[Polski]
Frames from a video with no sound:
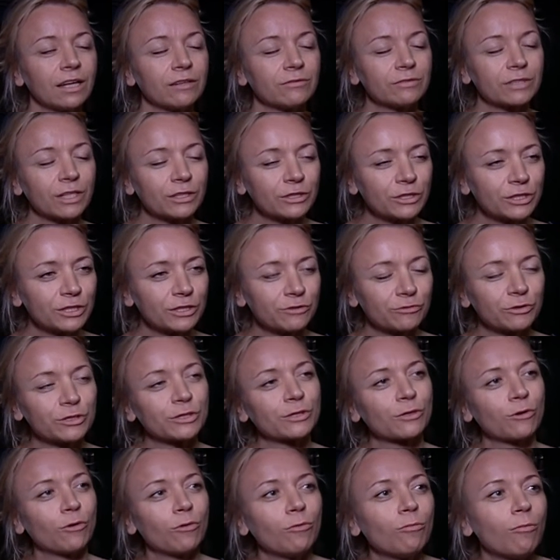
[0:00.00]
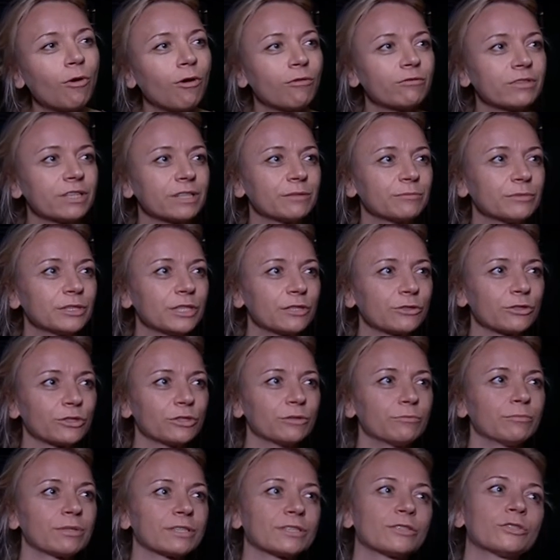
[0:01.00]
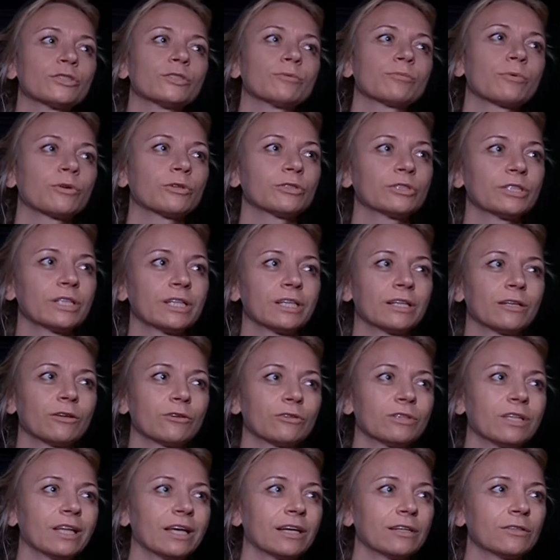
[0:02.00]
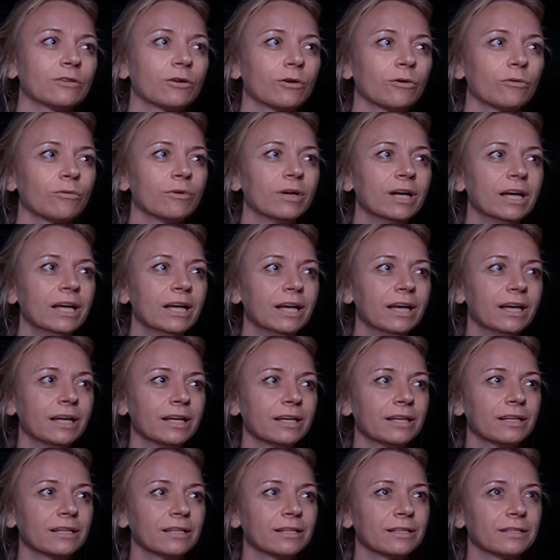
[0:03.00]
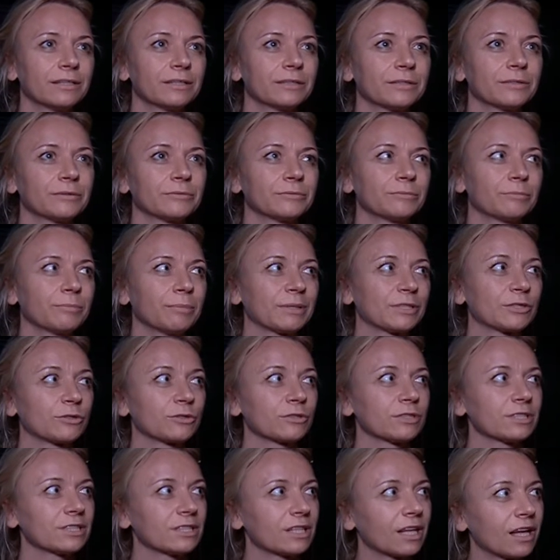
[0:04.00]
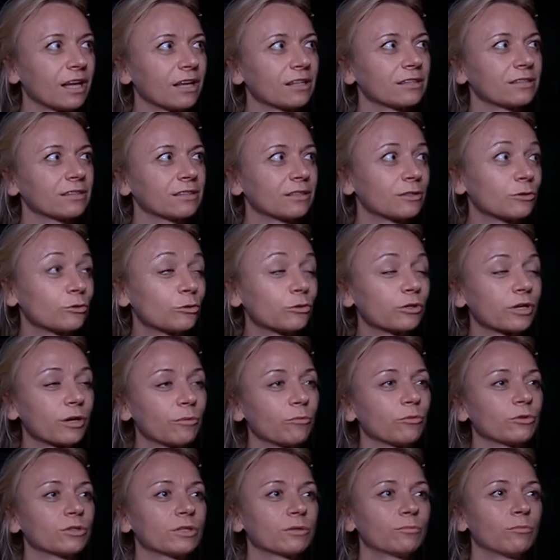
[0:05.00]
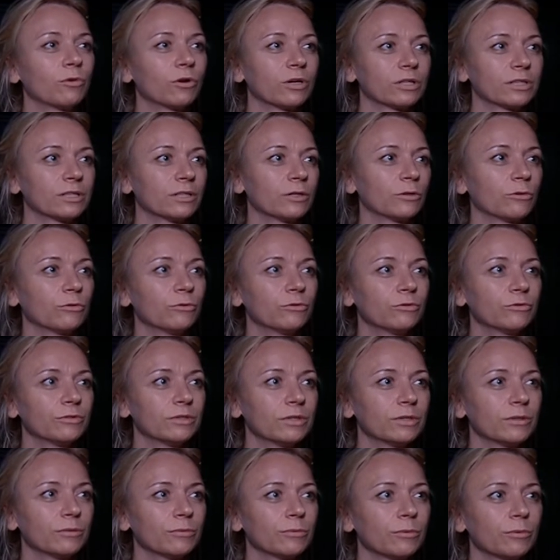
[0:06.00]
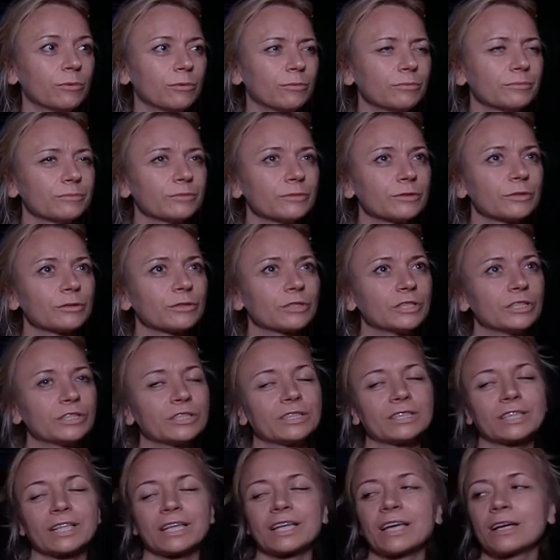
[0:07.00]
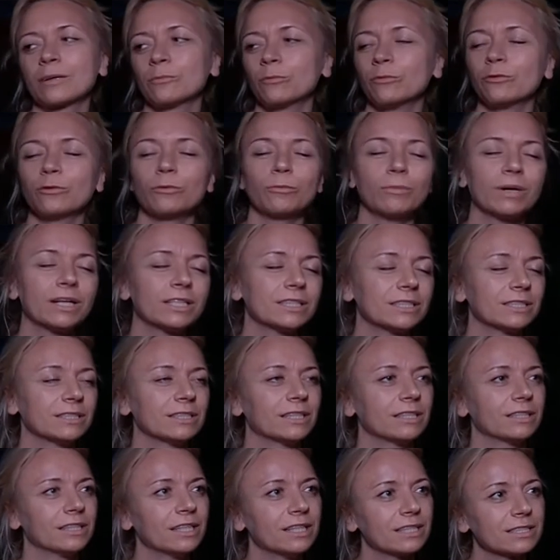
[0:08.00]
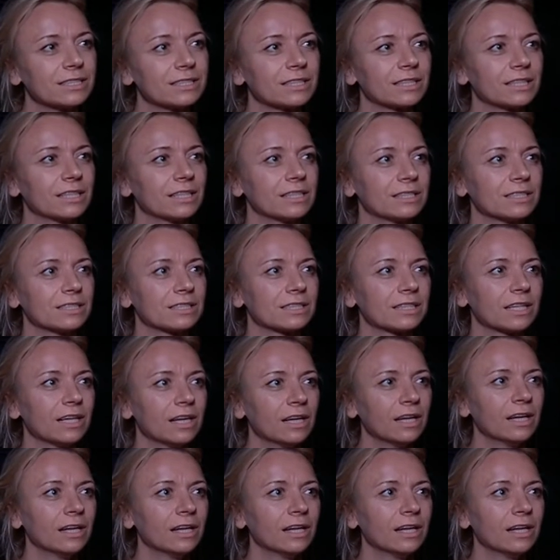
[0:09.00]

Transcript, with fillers: W teatrze jest wszystko umowne i myślę, że oni bardzo szybko się odnajdą, e, patrząc na tę trójkę młodych bohaterów, e, bo no, gdzieś, tak jak mówił Marcin, ten język jest